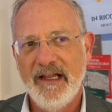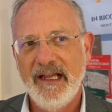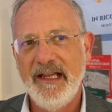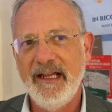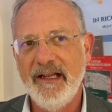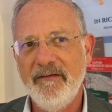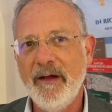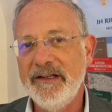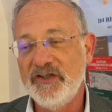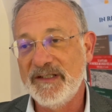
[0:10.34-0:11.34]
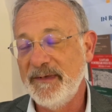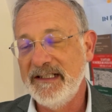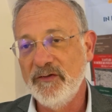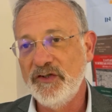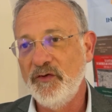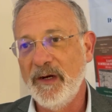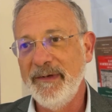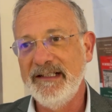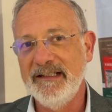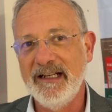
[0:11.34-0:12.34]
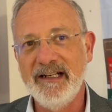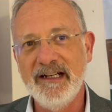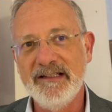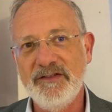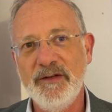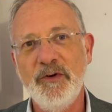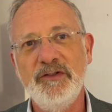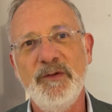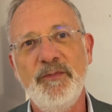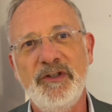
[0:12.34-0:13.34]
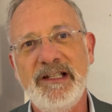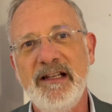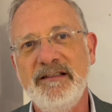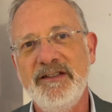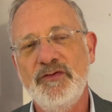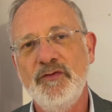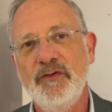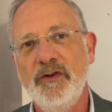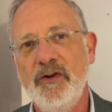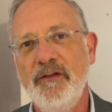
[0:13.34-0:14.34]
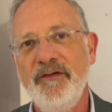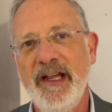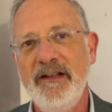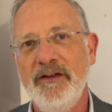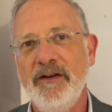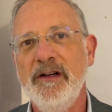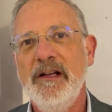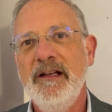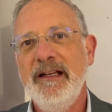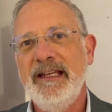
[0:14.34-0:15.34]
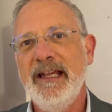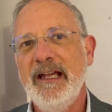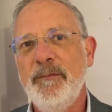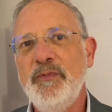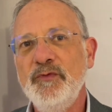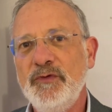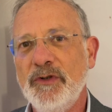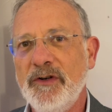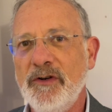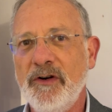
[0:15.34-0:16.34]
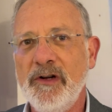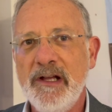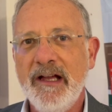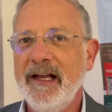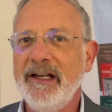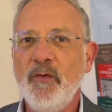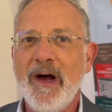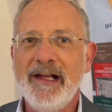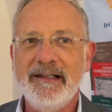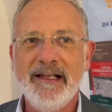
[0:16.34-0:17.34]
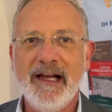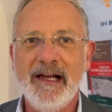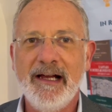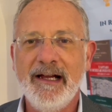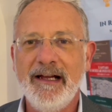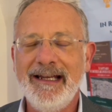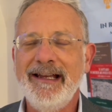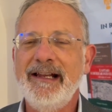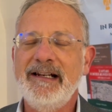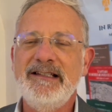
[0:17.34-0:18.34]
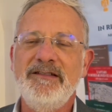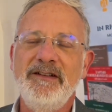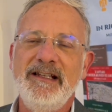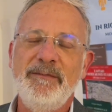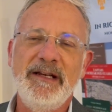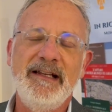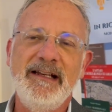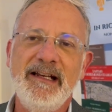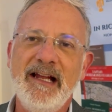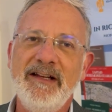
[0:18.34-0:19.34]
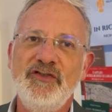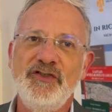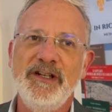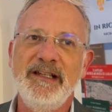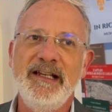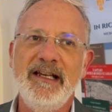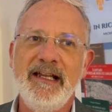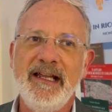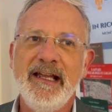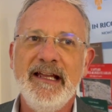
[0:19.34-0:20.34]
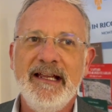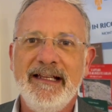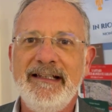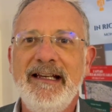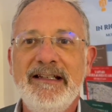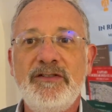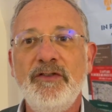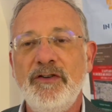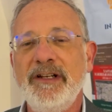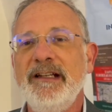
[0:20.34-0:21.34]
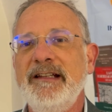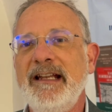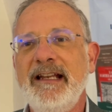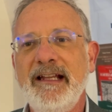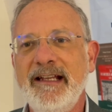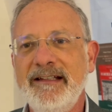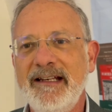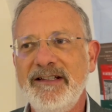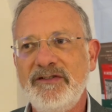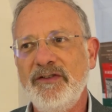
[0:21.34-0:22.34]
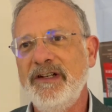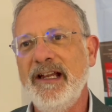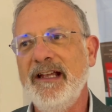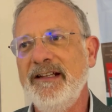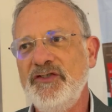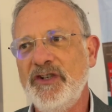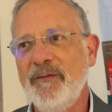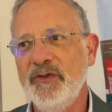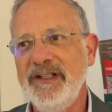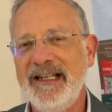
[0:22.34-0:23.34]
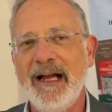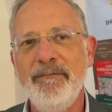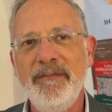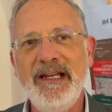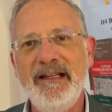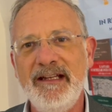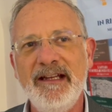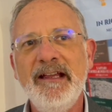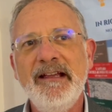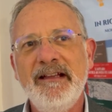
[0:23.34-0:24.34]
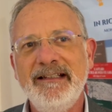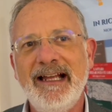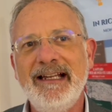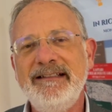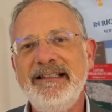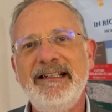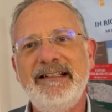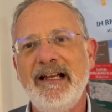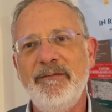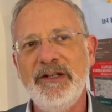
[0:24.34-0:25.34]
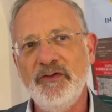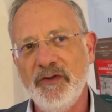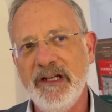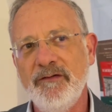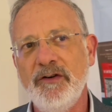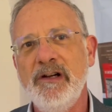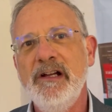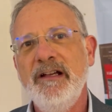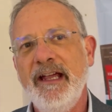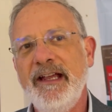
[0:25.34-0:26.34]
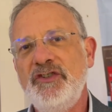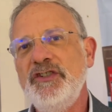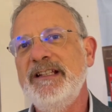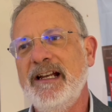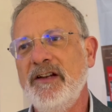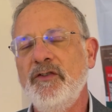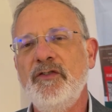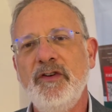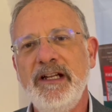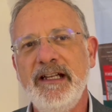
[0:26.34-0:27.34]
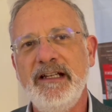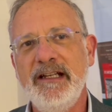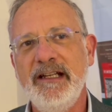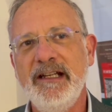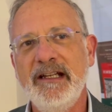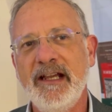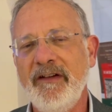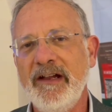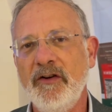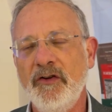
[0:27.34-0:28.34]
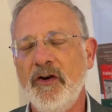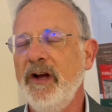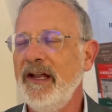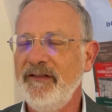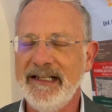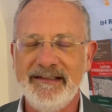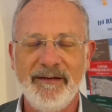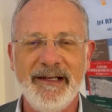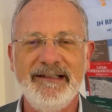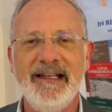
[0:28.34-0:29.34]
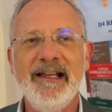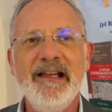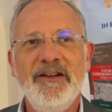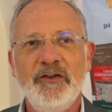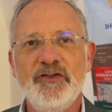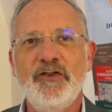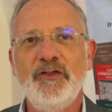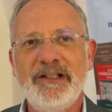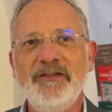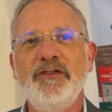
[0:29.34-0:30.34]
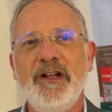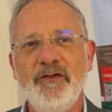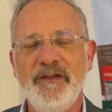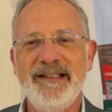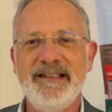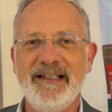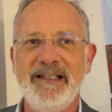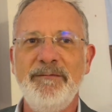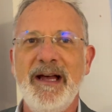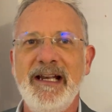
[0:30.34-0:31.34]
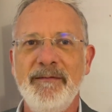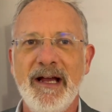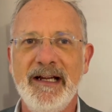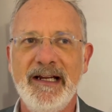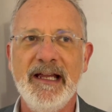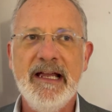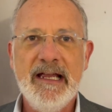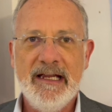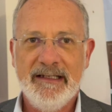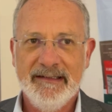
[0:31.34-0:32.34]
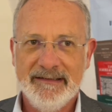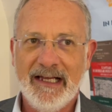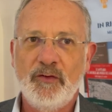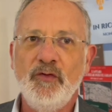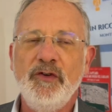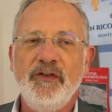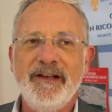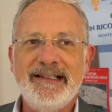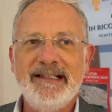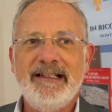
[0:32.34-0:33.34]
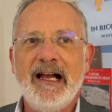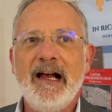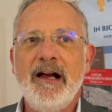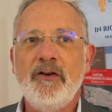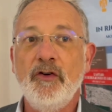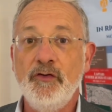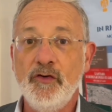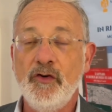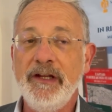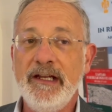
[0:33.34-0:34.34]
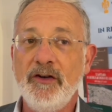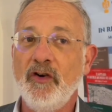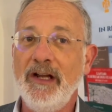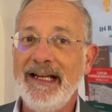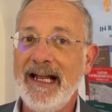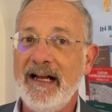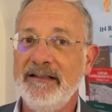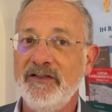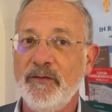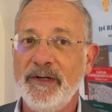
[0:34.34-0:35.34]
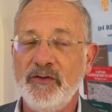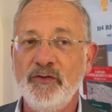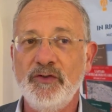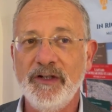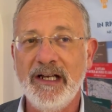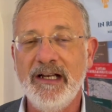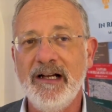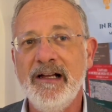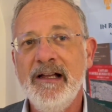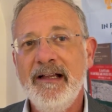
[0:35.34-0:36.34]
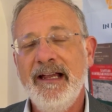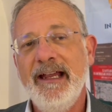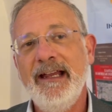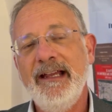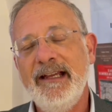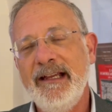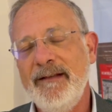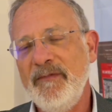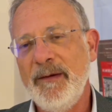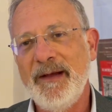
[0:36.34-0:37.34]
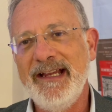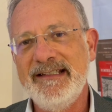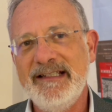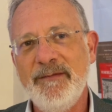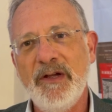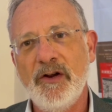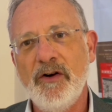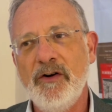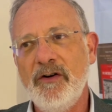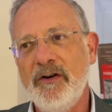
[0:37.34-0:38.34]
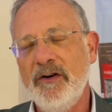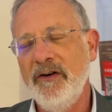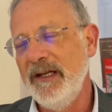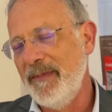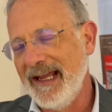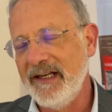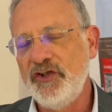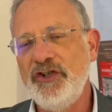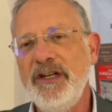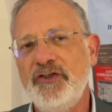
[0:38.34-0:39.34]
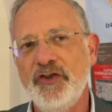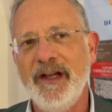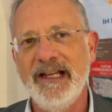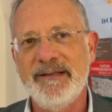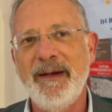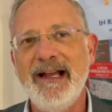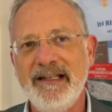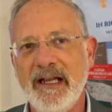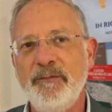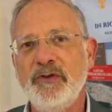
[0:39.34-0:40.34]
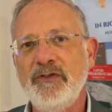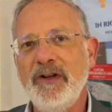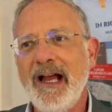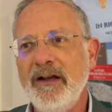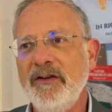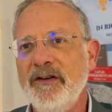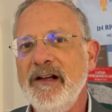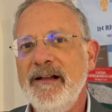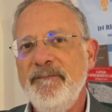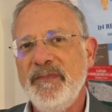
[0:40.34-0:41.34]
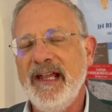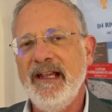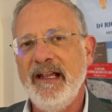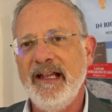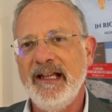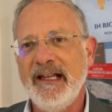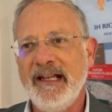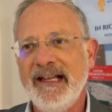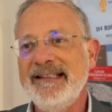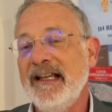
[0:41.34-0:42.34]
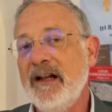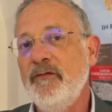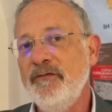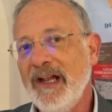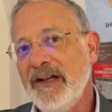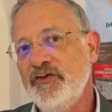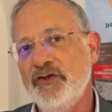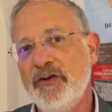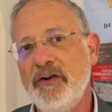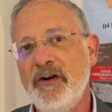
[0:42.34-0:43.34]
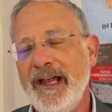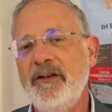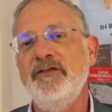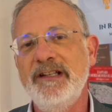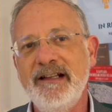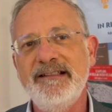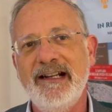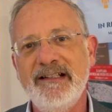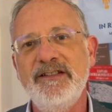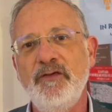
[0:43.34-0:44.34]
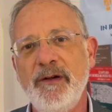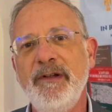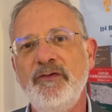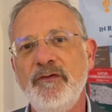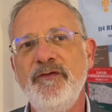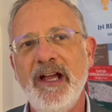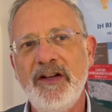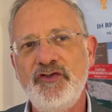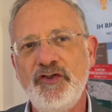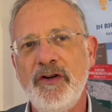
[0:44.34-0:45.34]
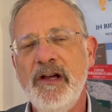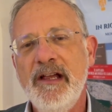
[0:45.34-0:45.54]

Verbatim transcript: Eh, vai, ci aspettiamo sicuramente delle relazioni molto importanti su un convegno che appunto riguarda la narrazione dei pellegrinaggi e delle, e delle storie, delle, delle storie diciamo, di cammini dall'antichità al medioevo eh, ci saranno colleghi che vengono evidentemente non soltanto dall'Università di Bari ma anche da alcune università con noi collegate soprattutto nel, eh, nei paesi ibero-iberici, cioè Spagna e Portogallo e, e sarà, viaggio, ecco, sa, sarà sicuramente un viaggio